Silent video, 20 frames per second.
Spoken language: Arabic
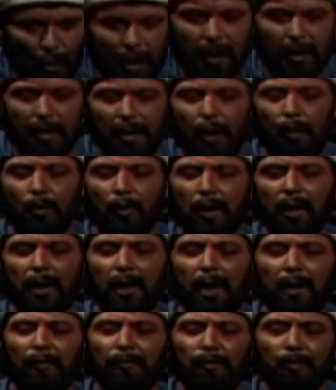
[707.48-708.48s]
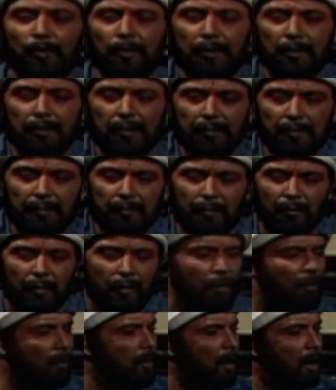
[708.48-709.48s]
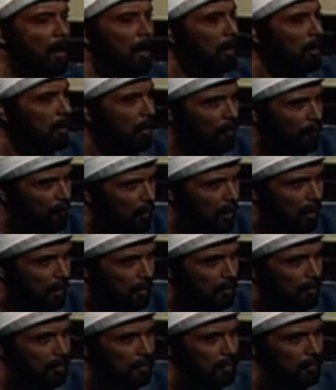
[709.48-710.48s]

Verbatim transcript: ولكنه خلاف في الظاهر فقط